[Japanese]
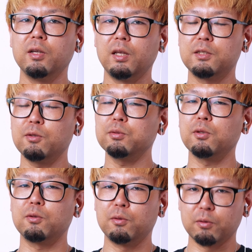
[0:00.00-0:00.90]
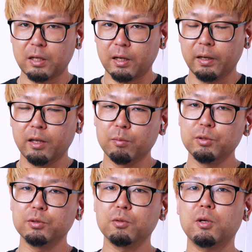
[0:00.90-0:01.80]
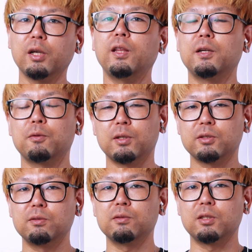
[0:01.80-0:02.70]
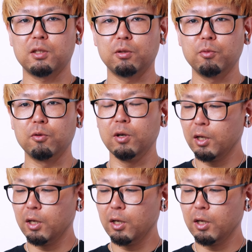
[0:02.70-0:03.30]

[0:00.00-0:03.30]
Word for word: えソフトの方で、えミュートをかけたりとかするんですけども